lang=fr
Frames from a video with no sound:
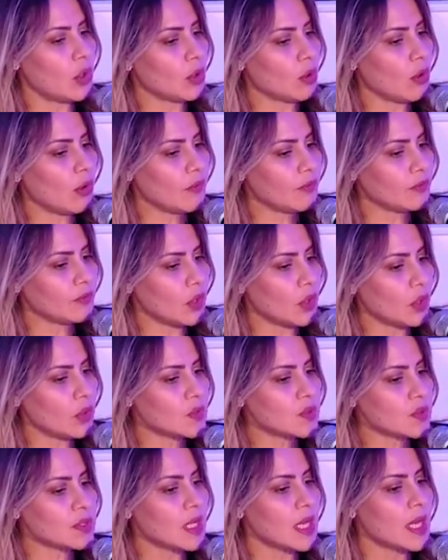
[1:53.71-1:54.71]
en
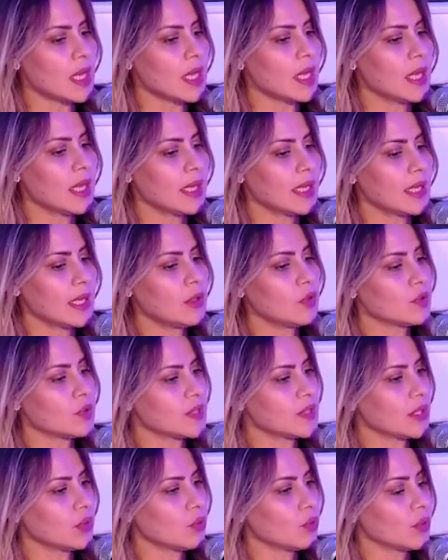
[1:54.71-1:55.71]
confiance et le
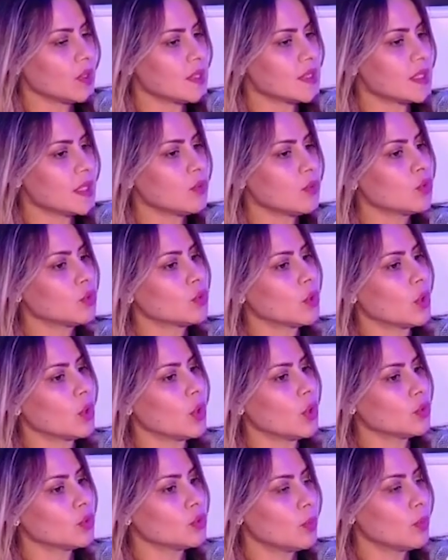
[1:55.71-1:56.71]
sécuriser tout au
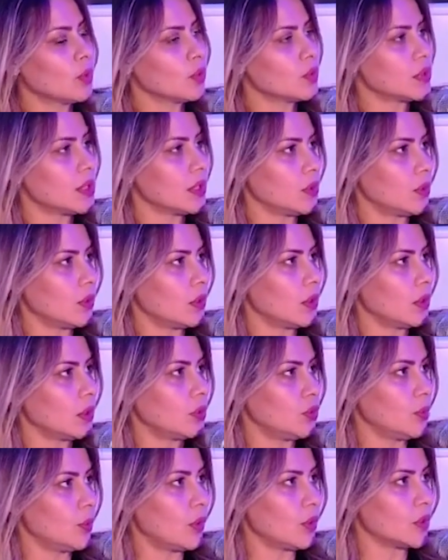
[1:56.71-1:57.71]
long du,
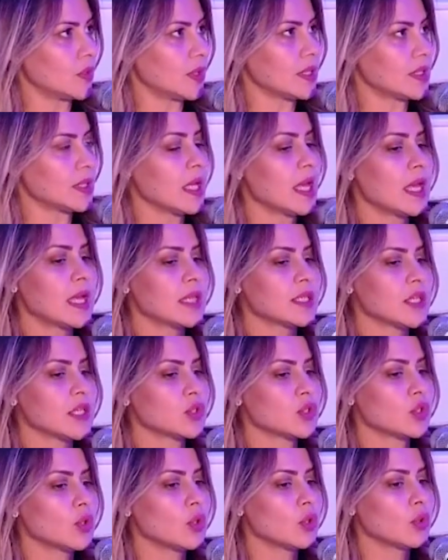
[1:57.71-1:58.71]
euh, process.
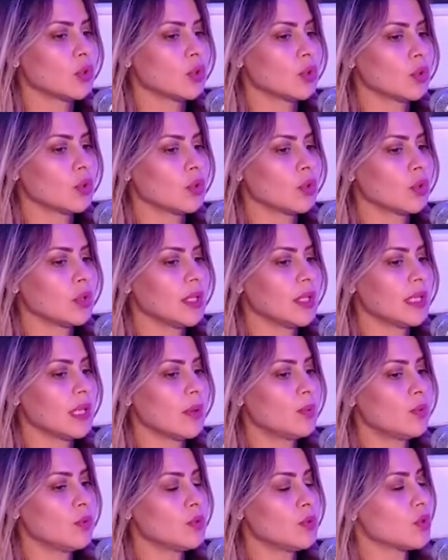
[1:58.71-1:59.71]
Sachant qu'il y
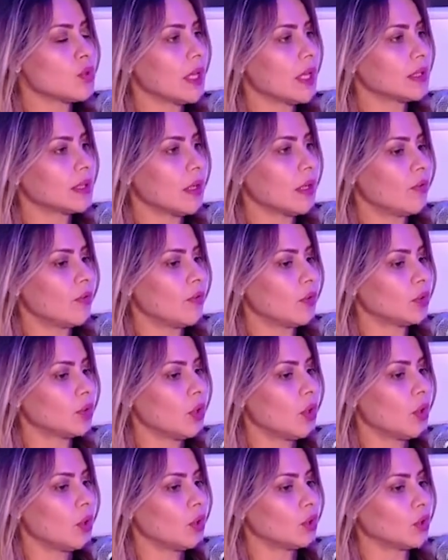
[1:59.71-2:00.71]
a plusieurs
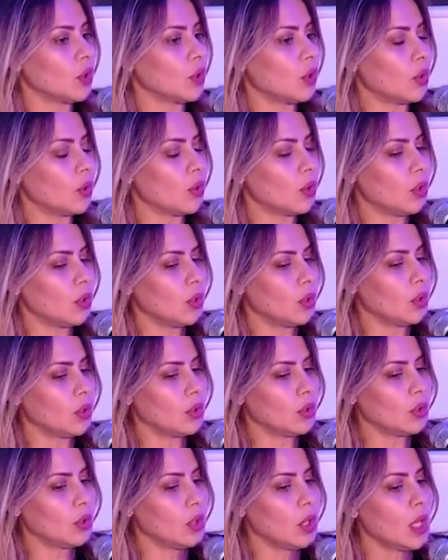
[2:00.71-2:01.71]
intervenants dans,
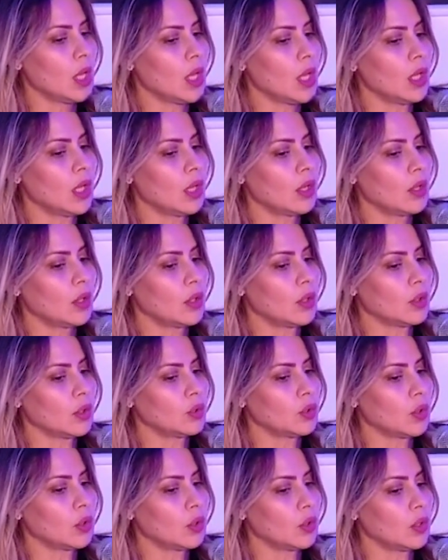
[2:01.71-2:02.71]
euh, euh,
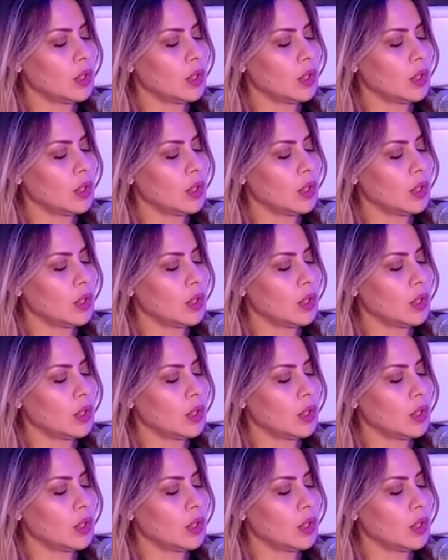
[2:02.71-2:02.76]
dans